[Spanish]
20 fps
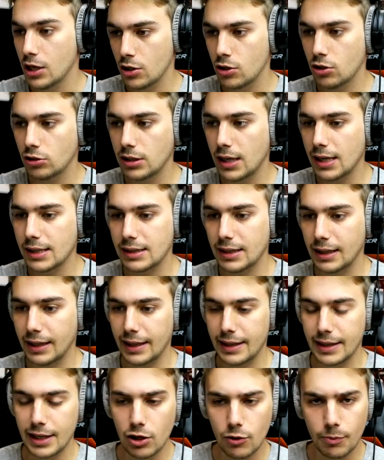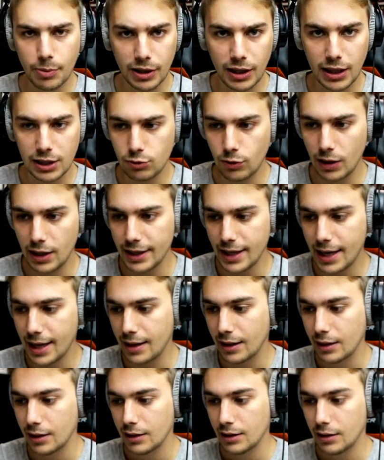¿No serás ingeniero por
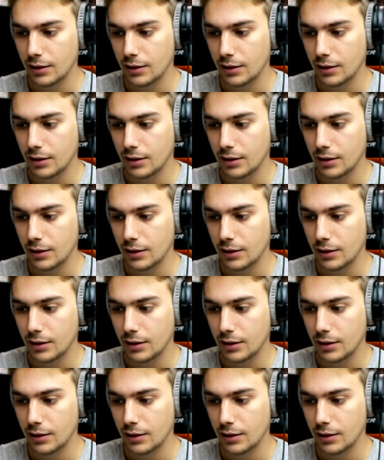casualidad?